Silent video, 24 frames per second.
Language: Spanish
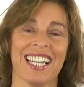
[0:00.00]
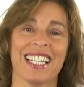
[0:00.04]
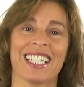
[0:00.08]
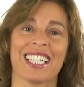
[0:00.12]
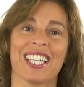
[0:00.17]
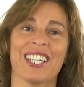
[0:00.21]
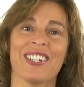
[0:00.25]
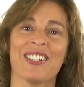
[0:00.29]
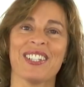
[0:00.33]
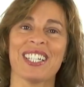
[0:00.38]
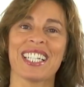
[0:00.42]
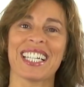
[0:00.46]

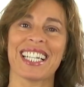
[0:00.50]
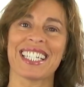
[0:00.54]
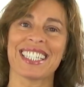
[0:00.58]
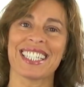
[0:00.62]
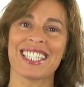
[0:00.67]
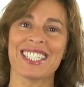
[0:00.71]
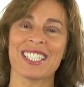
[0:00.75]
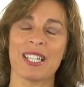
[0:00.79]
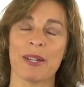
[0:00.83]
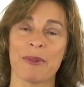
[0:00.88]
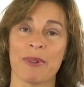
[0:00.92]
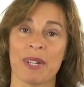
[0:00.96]
Quiero dejarte
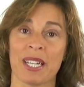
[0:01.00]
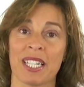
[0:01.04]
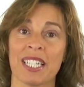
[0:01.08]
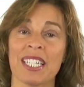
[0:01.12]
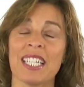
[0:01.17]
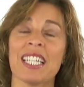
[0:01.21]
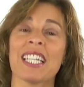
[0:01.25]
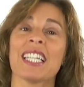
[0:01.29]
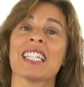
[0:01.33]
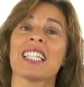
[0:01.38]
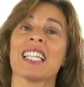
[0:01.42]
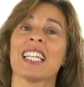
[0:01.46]

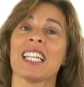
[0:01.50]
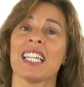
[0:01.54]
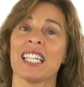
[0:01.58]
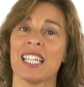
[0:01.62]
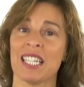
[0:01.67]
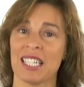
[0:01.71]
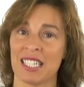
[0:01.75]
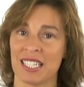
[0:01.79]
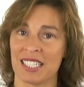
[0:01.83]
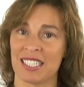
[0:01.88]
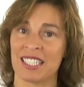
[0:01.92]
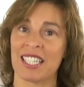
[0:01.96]
saber
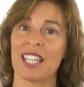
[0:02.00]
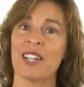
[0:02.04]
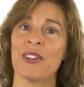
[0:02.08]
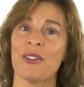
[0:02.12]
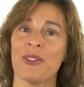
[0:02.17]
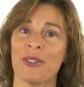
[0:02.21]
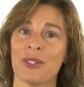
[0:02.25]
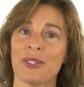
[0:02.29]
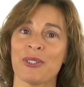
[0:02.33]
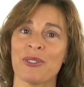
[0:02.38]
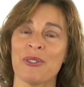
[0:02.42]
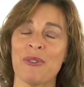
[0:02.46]
que tengo
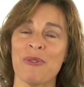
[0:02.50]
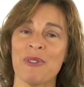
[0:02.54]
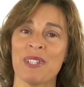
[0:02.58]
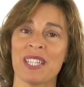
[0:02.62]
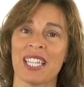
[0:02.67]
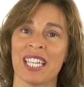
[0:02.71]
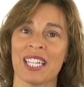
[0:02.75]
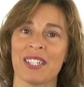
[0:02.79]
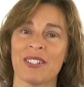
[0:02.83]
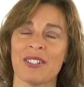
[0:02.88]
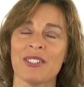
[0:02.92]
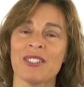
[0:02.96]
otros
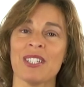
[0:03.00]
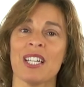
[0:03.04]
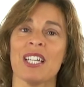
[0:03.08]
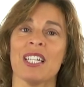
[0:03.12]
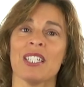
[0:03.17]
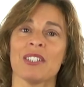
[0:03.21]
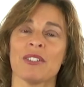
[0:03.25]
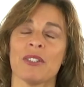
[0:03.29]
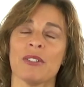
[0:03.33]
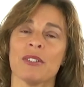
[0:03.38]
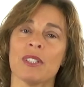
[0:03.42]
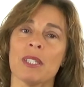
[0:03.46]
videos
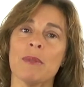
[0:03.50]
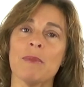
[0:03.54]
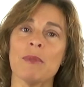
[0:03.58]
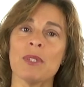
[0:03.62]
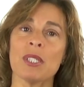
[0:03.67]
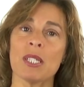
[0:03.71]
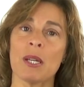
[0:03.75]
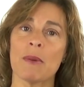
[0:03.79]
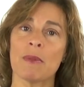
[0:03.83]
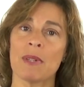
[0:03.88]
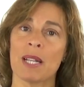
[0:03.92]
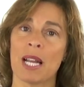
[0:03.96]
donde
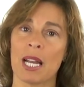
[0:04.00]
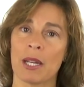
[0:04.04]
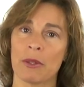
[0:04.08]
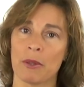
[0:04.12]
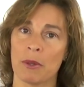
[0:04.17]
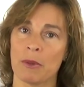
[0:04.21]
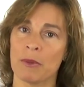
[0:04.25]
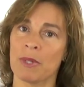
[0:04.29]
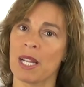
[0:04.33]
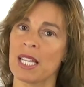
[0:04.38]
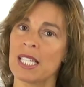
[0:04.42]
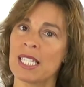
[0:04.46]
hemos
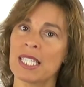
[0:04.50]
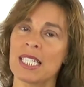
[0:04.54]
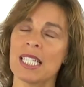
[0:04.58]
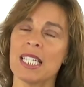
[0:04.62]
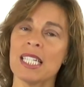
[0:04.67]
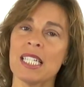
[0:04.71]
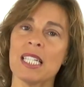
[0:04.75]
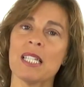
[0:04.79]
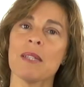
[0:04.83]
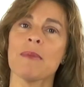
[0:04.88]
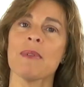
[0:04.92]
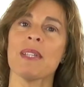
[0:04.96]
hablado una
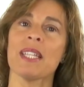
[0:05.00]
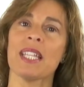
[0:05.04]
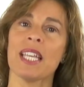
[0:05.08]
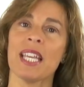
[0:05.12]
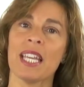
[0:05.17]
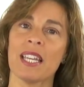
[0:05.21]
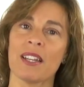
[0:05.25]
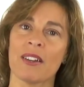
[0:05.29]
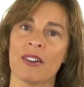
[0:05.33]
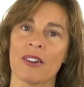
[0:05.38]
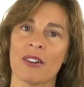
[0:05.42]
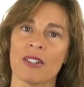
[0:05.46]
serie de
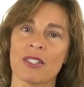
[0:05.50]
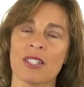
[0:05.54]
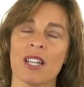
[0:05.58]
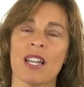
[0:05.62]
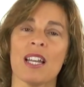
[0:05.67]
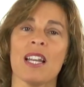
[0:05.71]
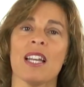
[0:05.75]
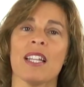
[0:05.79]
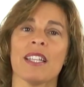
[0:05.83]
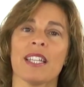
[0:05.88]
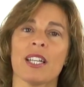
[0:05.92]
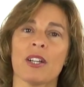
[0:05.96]
videos
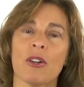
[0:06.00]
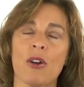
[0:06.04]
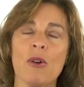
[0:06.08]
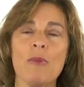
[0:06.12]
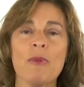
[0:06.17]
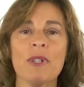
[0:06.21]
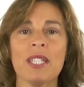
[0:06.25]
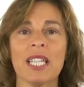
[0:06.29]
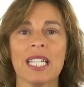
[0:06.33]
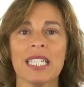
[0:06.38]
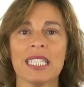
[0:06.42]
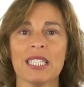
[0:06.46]
de
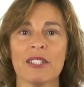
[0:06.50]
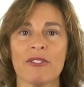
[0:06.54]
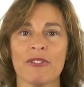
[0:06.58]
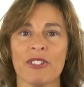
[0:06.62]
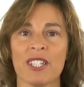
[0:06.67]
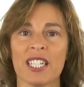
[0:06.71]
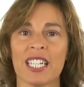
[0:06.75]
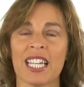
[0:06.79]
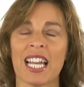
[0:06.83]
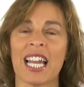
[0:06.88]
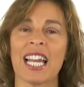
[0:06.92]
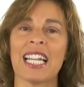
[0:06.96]
cómo
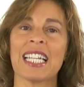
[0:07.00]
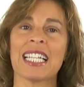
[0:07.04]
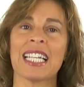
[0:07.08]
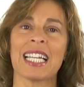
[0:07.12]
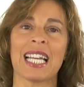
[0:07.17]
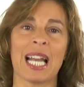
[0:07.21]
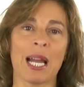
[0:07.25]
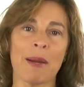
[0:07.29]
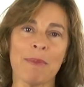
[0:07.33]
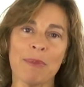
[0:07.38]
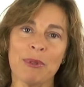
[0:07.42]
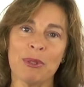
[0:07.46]
identificar,
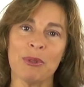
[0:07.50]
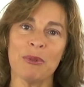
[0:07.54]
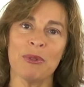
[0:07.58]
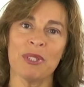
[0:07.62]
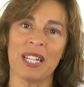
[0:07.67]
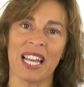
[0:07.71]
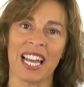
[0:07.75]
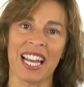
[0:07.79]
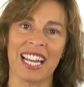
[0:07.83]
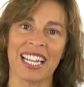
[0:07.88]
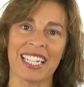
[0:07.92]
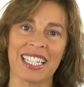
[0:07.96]

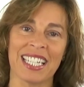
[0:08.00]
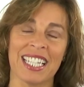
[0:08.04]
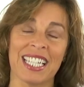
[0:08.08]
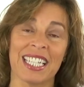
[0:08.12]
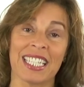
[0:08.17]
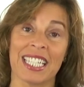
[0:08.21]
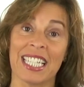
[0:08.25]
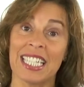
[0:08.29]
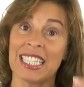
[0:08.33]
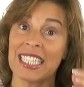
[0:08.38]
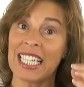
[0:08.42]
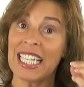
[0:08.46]
capturar
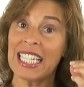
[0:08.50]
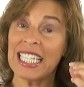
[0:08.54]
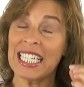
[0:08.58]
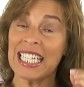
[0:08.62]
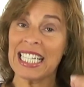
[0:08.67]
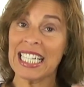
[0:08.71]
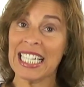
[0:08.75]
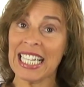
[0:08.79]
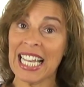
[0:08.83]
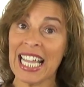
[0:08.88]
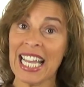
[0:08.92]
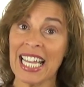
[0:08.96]
y estar
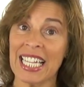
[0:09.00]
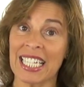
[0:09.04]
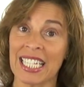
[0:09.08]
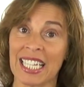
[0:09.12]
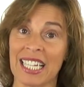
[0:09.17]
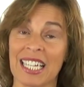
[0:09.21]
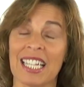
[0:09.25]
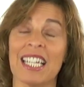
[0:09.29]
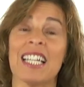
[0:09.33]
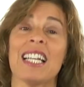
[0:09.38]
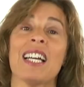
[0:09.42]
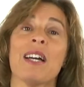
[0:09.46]

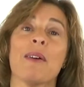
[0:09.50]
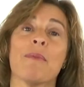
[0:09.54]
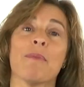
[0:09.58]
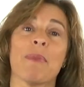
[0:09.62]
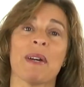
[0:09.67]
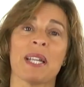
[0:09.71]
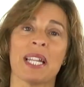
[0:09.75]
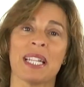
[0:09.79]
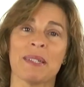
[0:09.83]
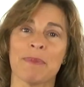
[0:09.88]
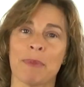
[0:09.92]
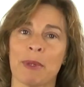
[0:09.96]
clara
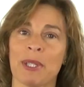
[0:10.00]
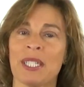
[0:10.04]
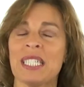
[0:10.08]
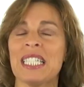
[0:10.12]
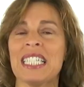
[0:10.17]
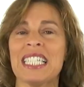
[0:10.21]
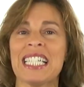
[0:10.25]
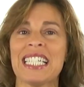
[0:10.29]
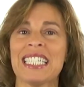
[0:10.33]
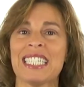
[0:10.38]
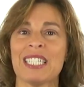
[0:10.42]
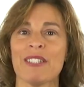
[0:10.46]
para poder
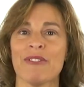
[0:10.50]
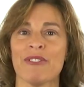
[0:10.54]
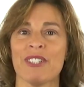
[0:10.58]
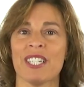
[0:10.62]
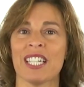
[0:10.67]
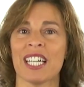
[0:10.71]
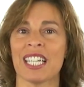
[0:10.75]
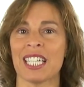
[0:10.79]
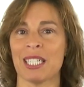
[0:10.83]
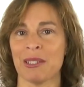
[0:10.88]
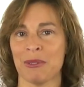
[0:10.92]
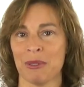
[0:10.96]

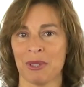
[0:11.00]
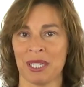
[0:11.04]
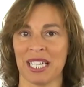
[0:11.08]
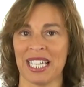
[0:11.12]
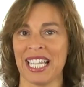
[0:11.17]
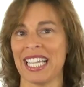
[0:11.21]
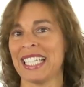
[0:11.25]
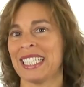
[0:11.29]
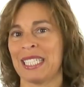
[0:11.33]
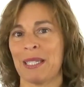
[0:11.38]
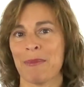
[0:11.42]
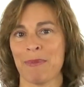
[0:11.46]
identificar a tu
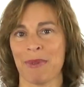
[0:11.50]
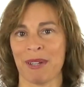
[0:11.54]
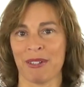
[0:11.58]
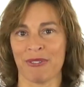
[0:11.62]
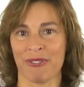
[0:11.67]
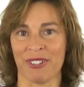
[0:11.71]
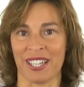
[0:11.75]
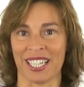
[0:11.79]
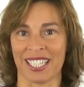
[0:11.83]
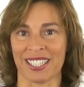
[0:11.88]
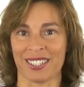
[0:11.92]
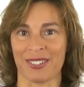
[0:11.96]
cliente
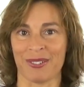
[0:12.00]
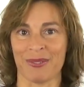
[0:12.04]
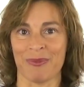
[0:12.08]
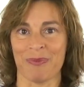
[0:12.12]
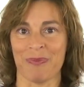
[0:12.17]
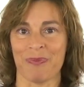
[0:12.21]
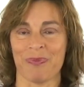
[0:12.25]
perfecto.